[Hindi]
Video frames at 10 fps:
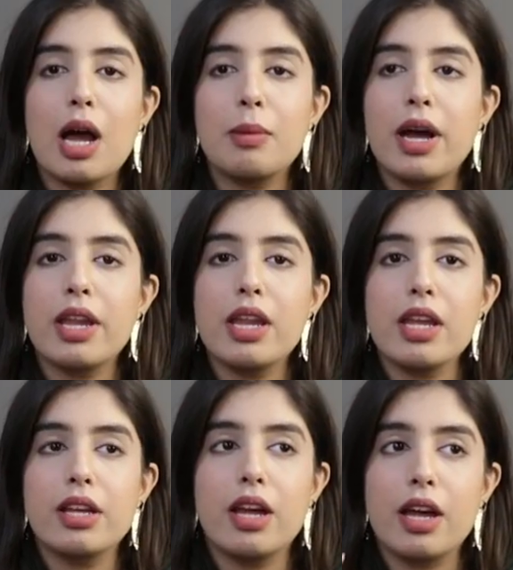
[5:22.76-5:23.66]

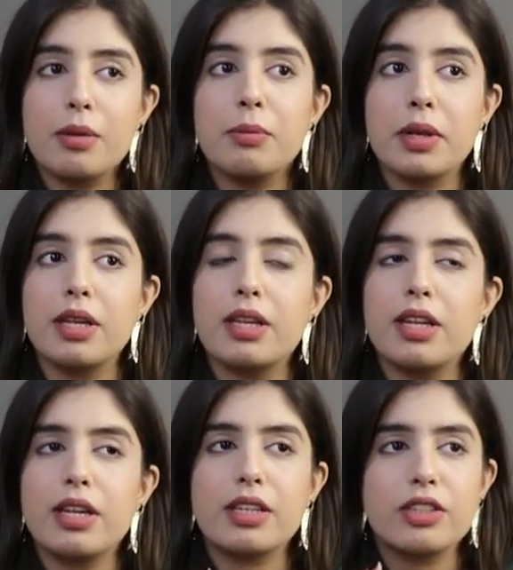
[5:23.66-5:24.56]
हमारे घर में
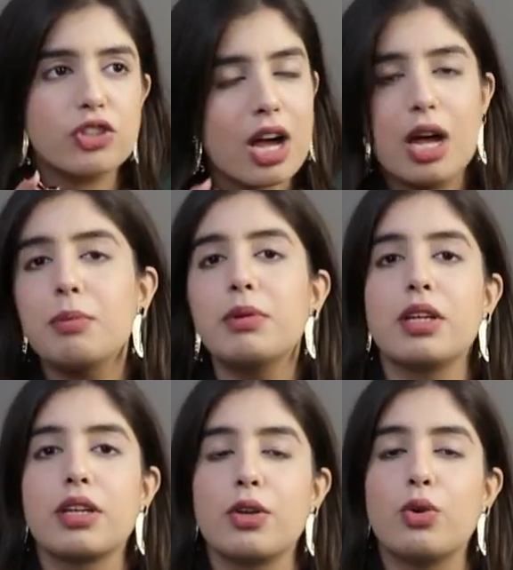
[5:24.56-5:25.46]
जहाँ भी
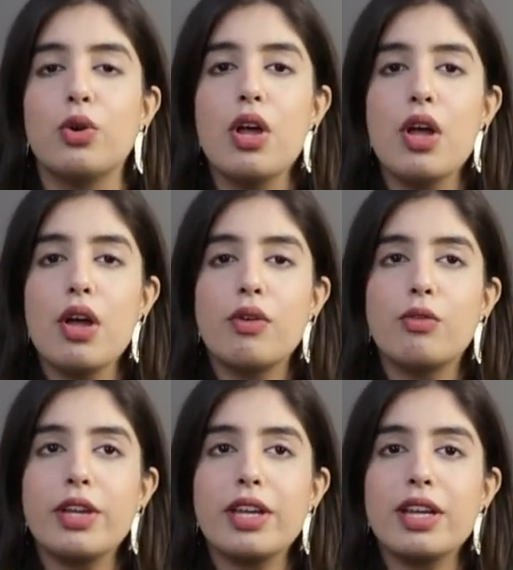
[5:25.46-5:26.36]
लगे हों
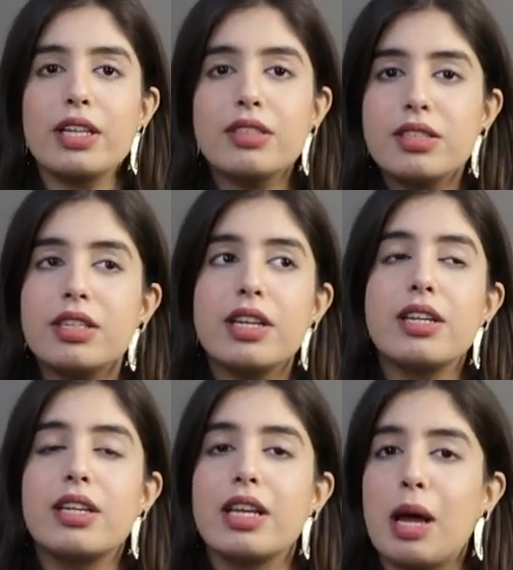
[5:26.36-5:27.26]
वो एक
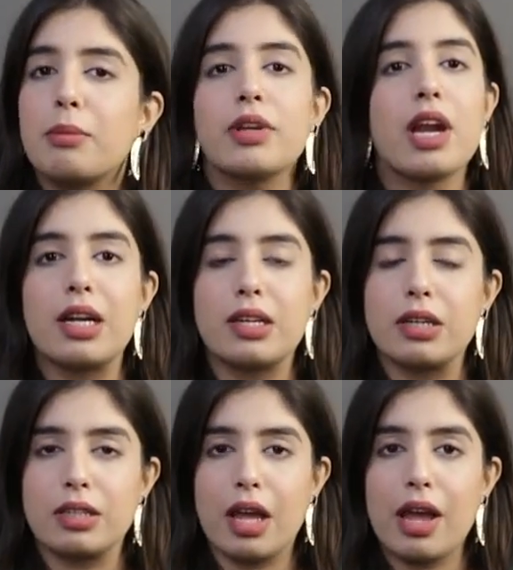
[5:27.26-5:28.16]
इंस्टेंट ग्लैमर ऐड करता